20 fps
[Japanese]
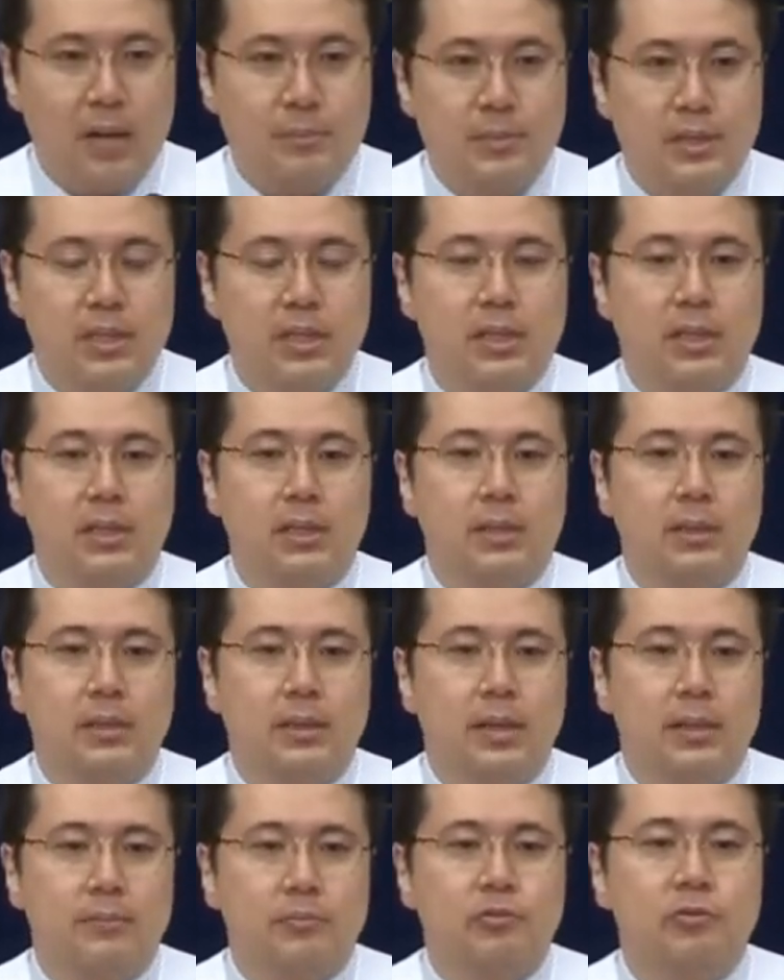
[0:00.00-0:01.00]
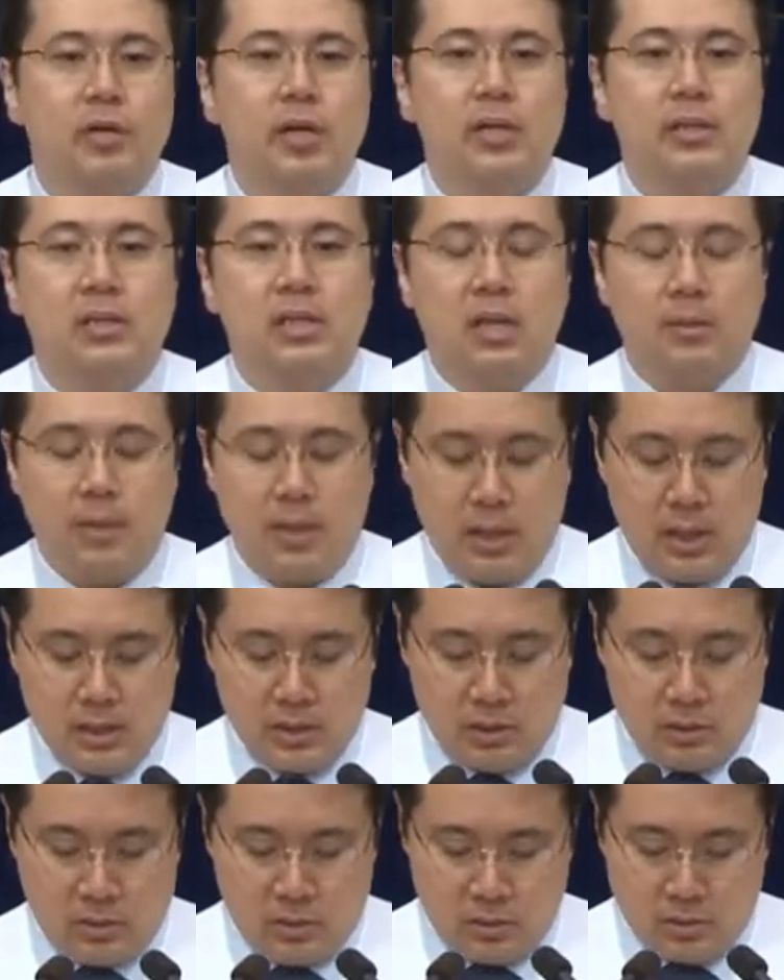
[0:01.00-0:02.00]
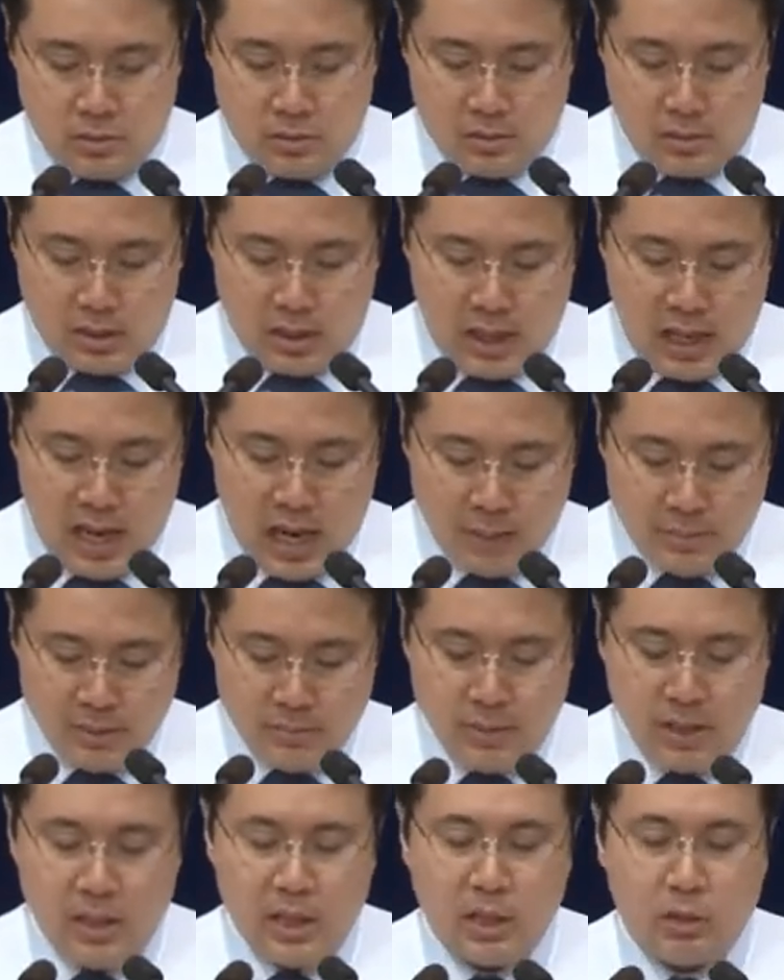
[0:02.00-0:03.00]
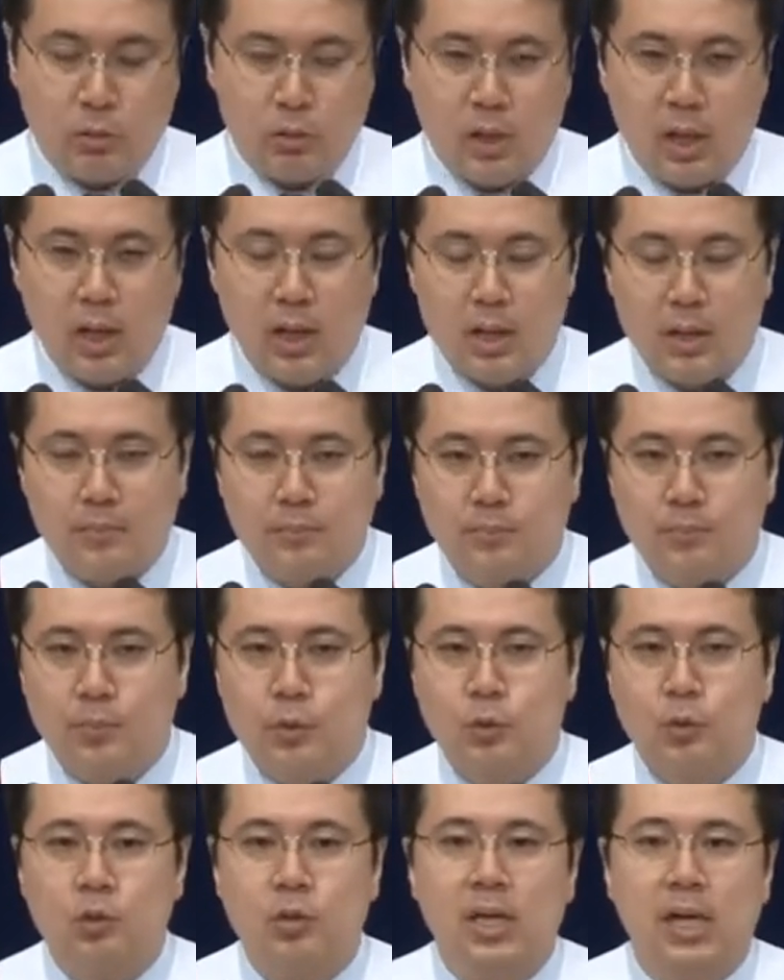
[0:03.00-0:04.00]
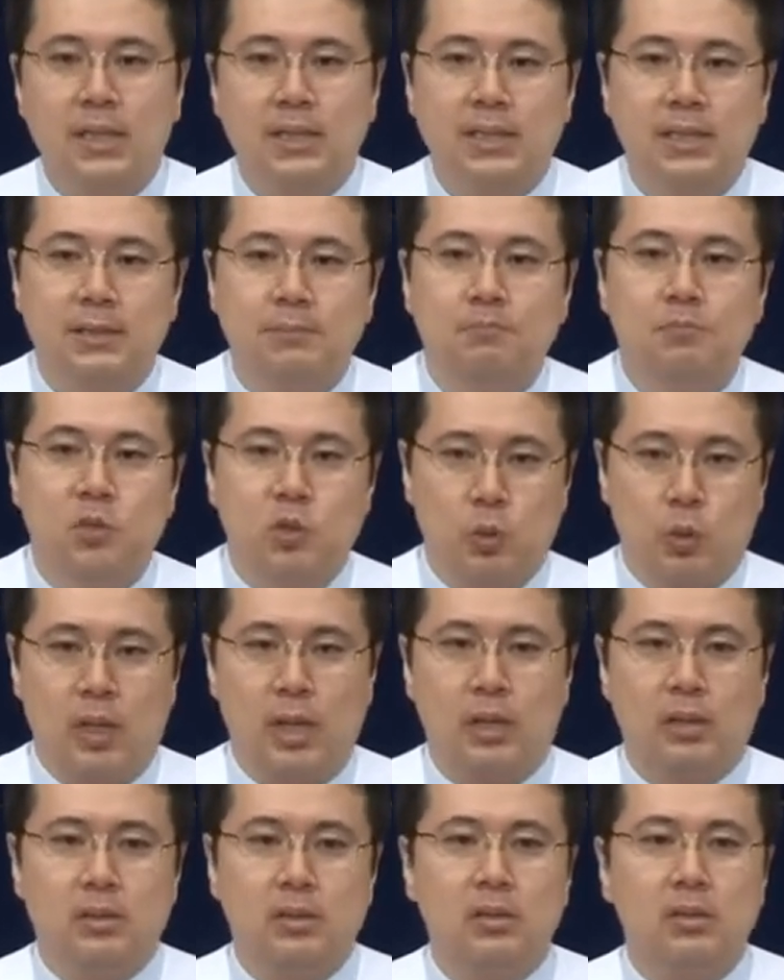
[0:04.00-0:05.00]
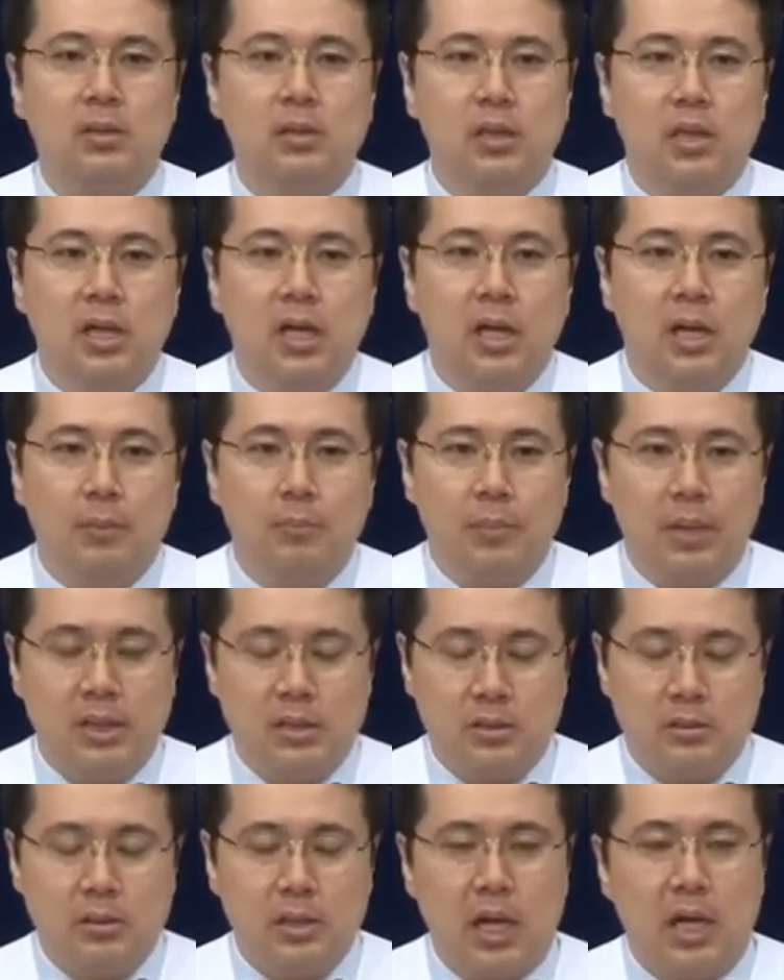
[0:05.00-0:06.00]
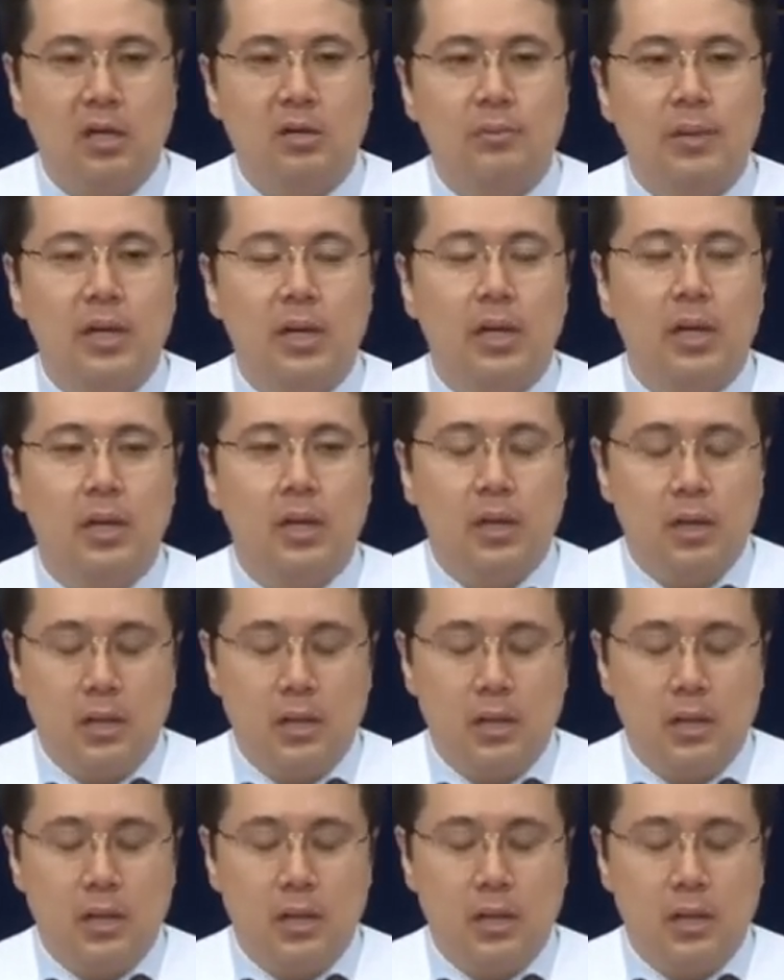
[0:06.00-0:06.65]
今日の本文はアブラハムがペールシバでアビメレクと、えー、契約を結